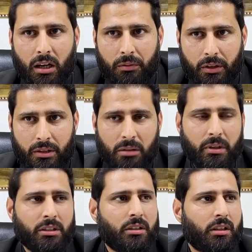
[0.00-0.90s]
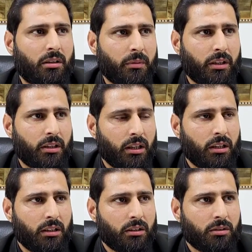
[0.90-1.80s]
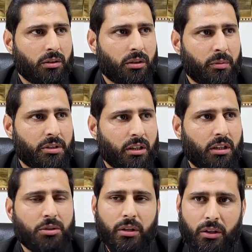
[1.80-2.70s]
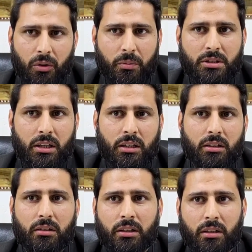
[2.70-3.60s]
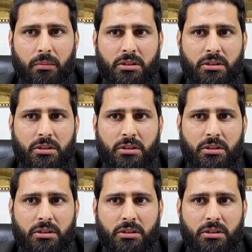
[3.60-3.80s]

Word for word: अब डिविजनल मेजर का हमने जो कमिश्नर का जो है वो मसला हल ये